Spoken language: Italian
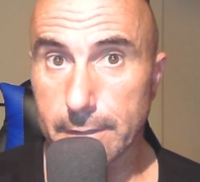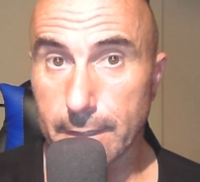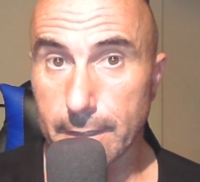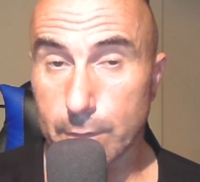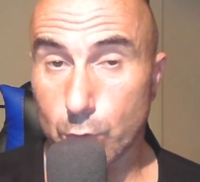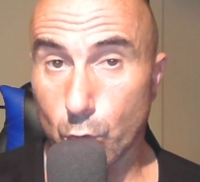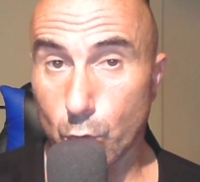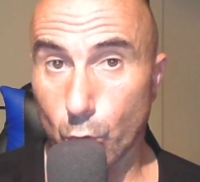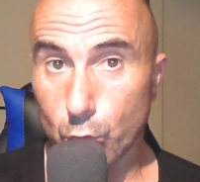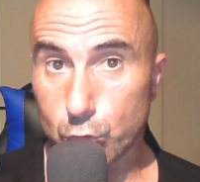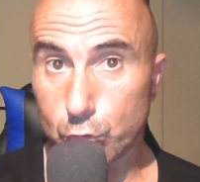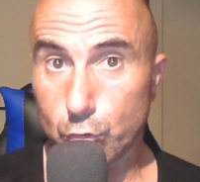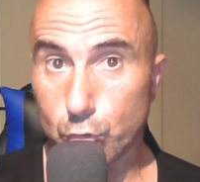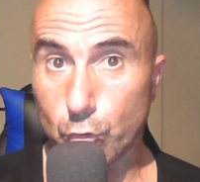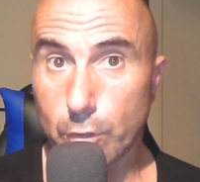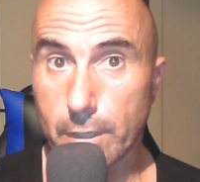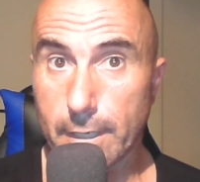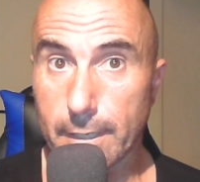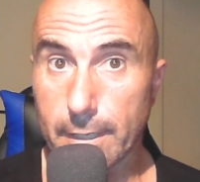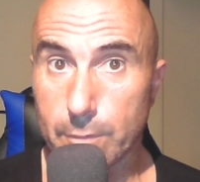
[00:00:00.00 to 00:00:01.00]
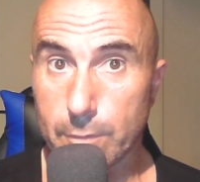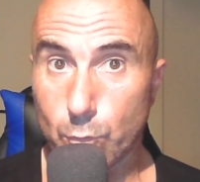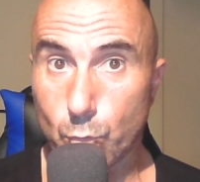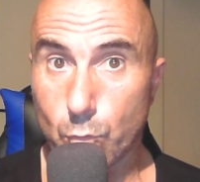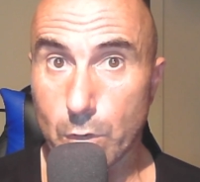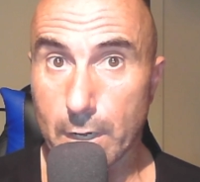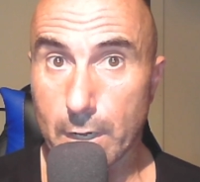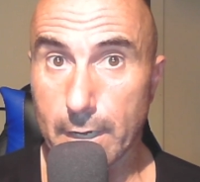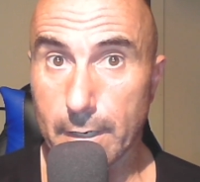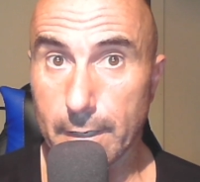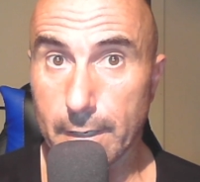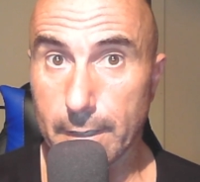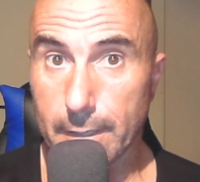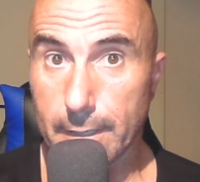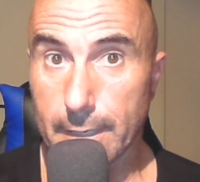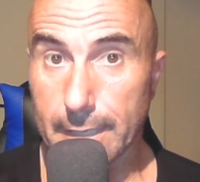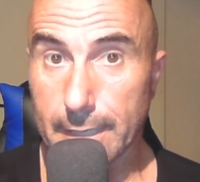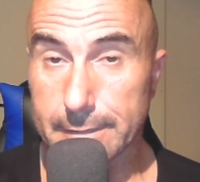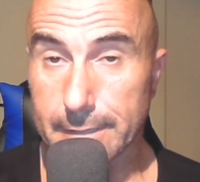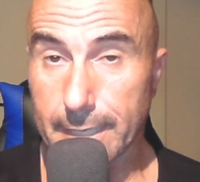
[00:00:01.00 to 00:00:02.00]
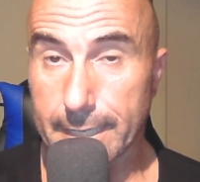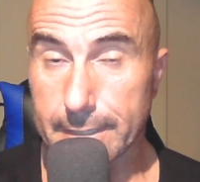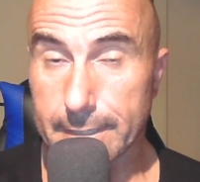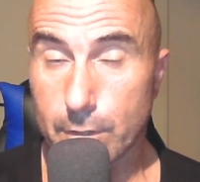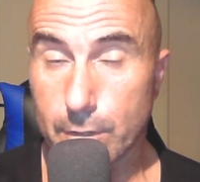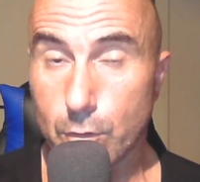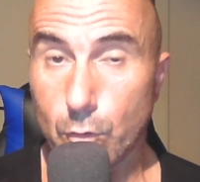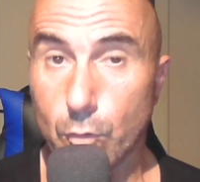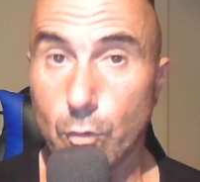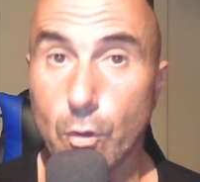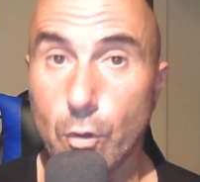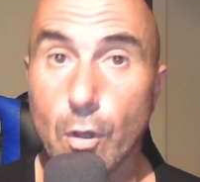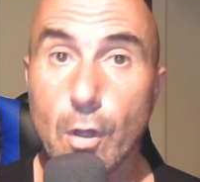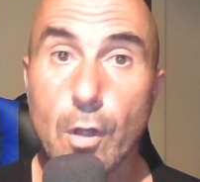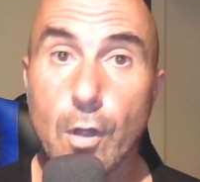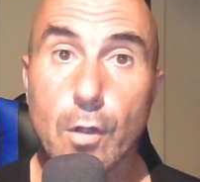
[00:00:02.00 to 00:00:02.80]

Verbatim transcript: del costo che l'Atletico